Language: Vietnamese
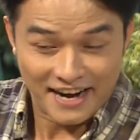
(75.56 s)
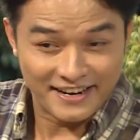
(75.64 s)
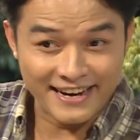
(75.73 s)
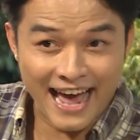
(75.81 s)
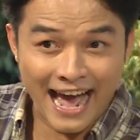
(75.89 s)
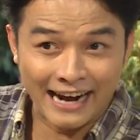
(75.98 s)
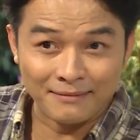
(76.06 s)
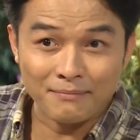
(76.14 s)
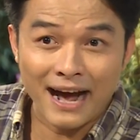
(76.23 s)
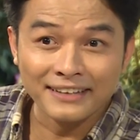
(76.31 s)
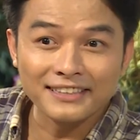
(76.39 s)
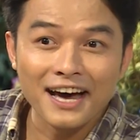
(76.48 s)
Nàng
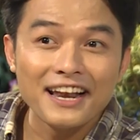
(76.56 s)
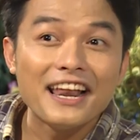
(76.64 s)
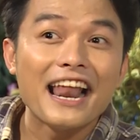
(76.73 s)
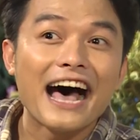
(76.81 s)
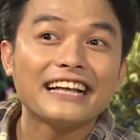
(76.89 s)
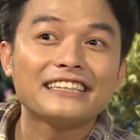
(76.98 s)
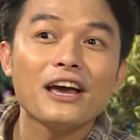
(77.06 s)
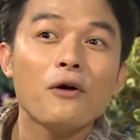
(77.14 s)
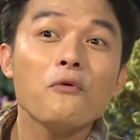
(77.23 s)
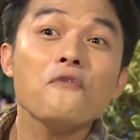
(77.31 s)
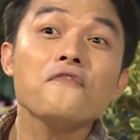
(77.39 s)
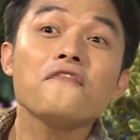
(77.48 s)
mang tên là Châu